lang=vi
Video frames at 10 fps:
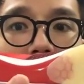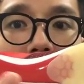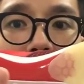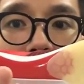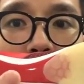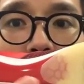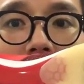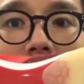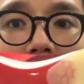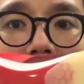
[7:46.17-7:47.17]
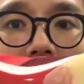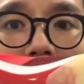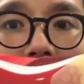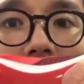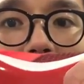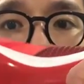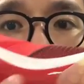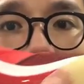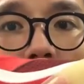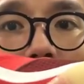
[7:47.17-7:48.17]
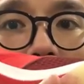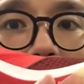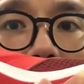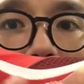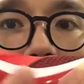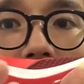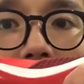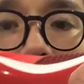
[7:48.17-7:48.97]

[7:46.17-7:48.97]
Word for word: ờ, hỗ trợ giảm chấn công nghệ này tên là